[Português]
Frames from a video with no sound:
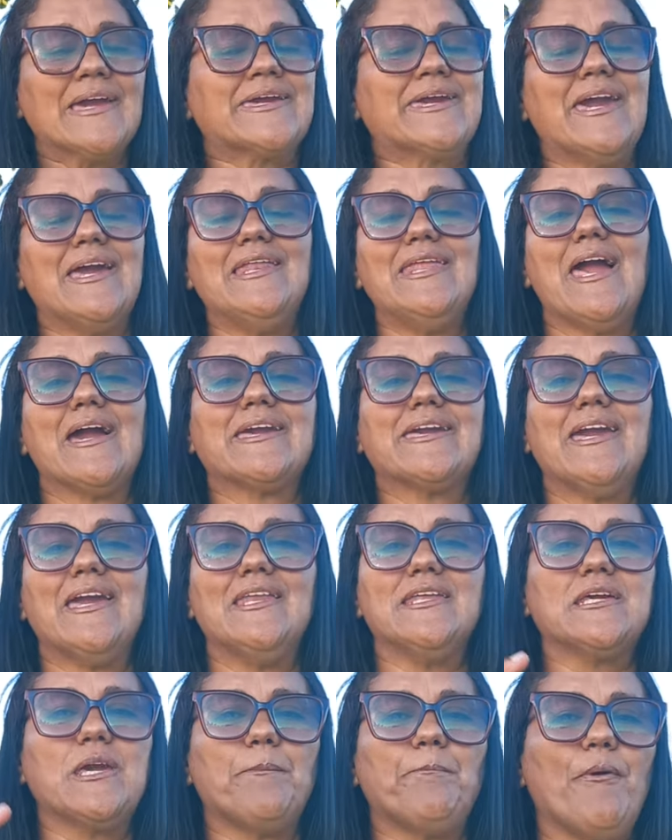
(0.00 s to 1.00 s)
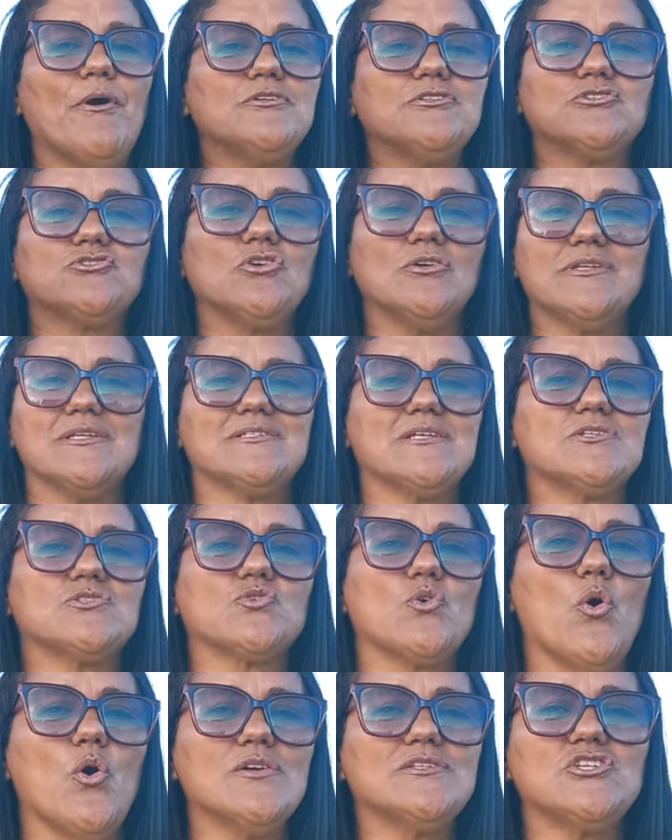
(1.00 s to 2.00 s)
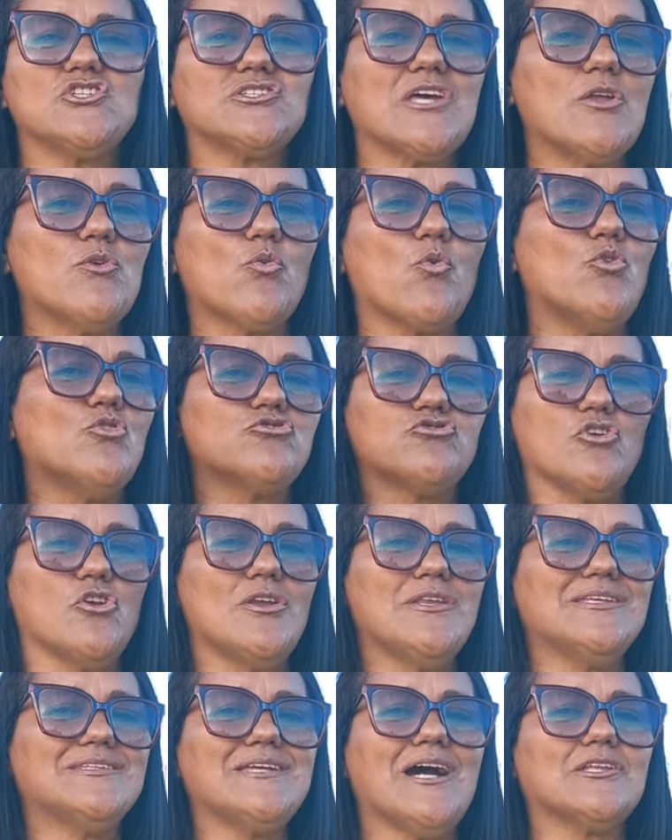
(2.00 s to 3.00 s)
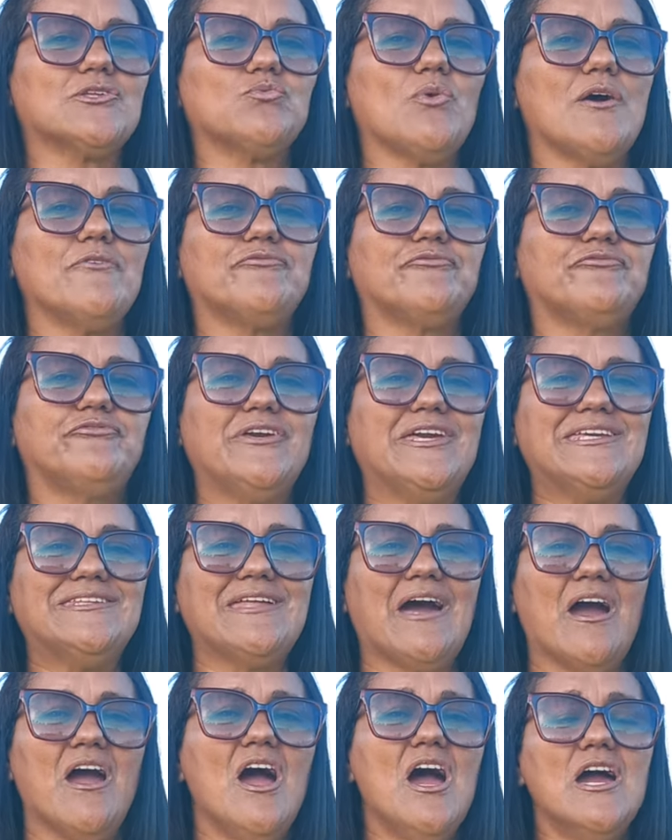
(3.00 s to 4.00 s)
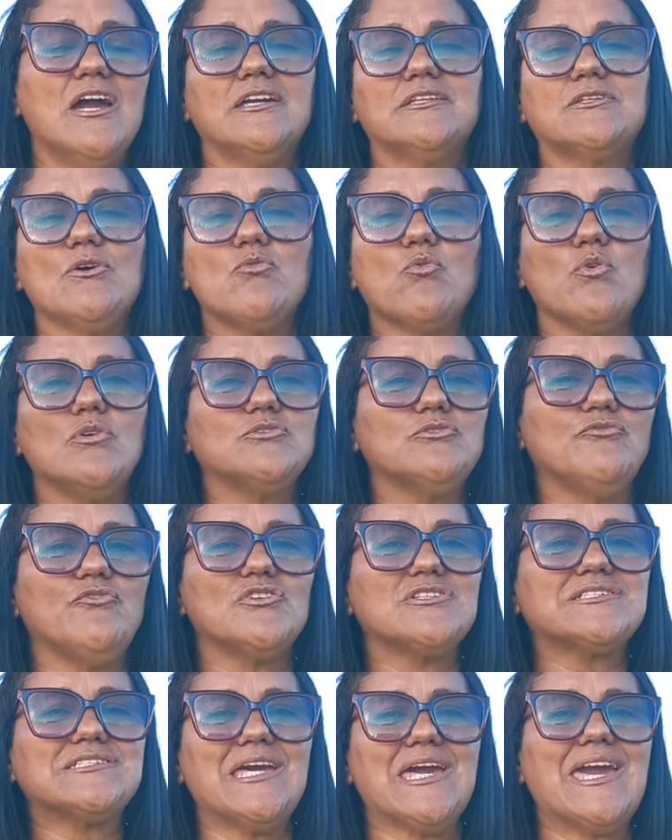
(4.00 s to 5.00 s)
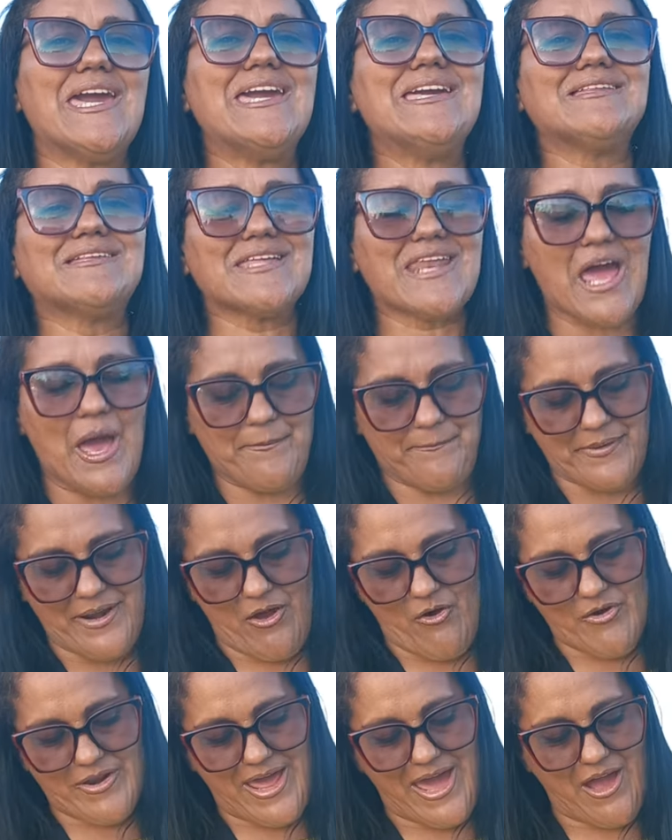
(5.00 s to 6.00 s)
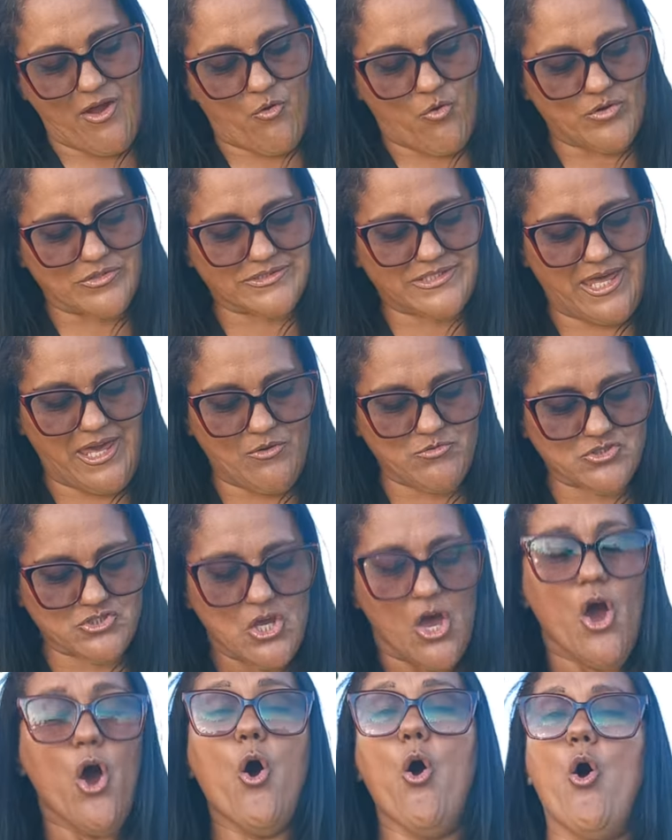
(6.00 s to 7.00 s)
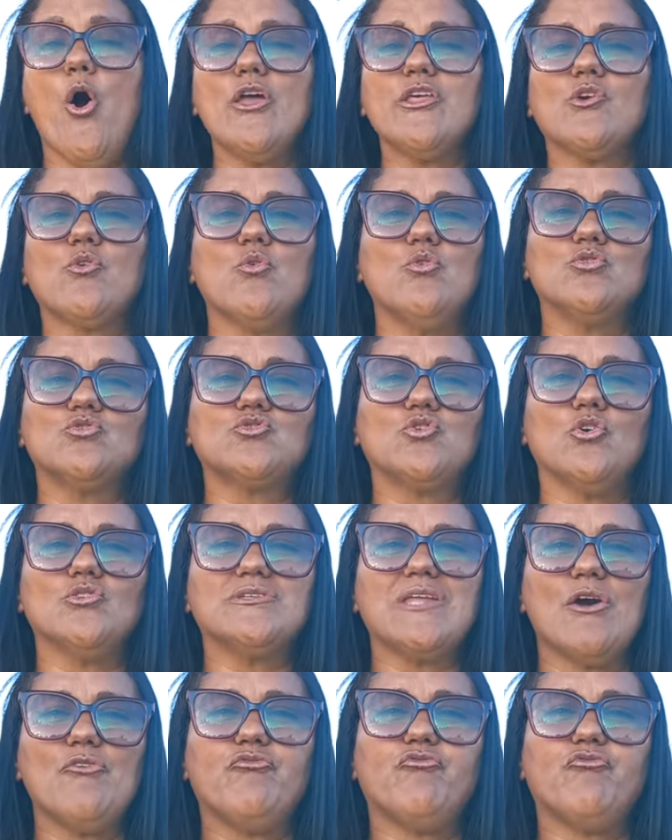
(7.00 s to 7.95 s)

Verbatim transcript: que Ele é aquele que pode todas as coisas, está no controle da tua vida. Então, quando você entrar para orar com Deus, ore com toda a